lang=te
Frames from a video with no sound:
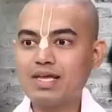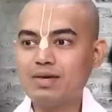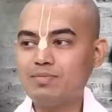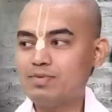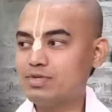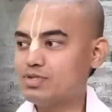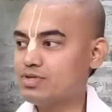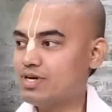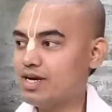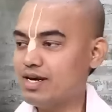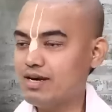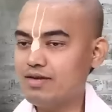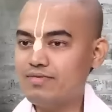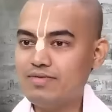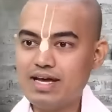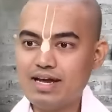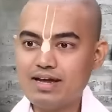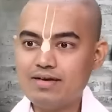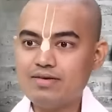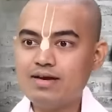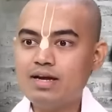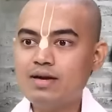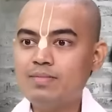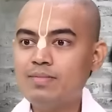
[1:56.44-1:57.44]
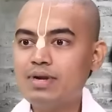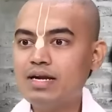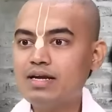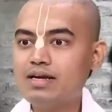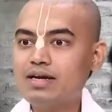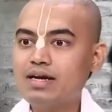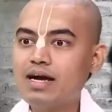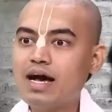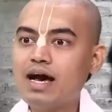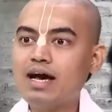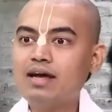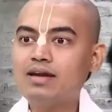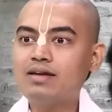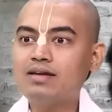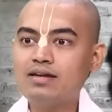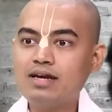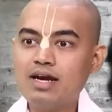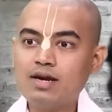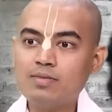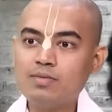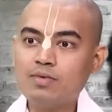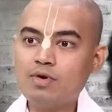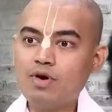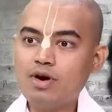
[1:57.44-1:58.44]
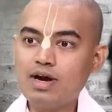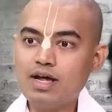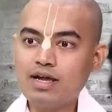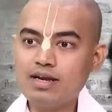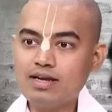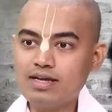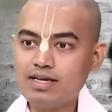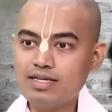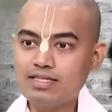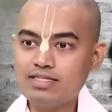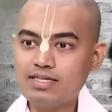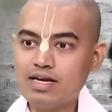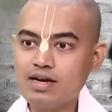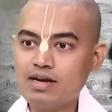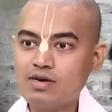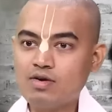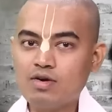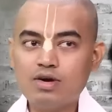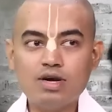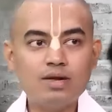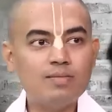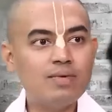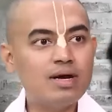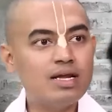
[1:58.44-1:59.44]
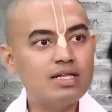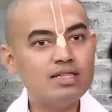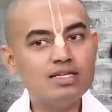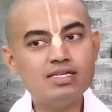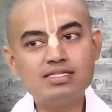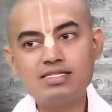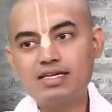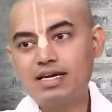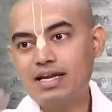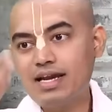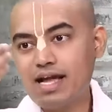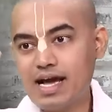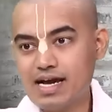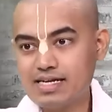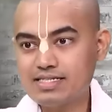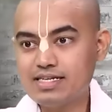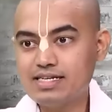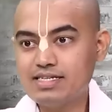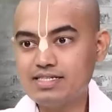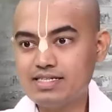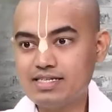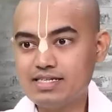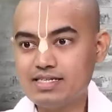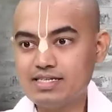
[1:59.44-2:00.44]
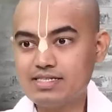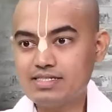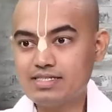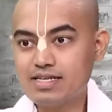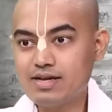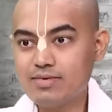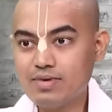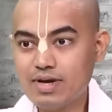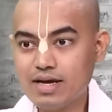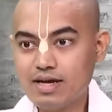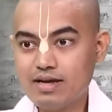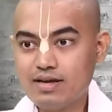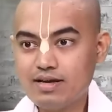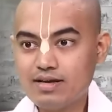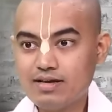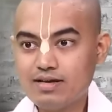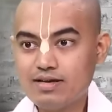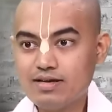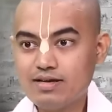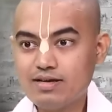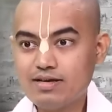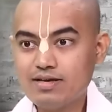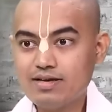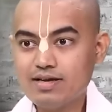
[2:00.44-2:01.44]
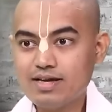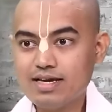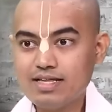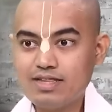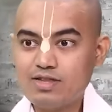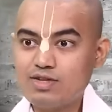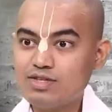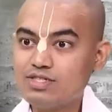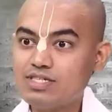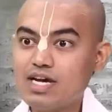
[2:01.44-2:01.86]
ఇప్పుడు చూడండి వేరే వాళ్ళు మనకి కారు నడుపుకోవడానికి ఇచ్చారనుకోండి మనం తీసుకెళ్ళి యాక్సిడెంట్ చేసేస్తామా ఎంతో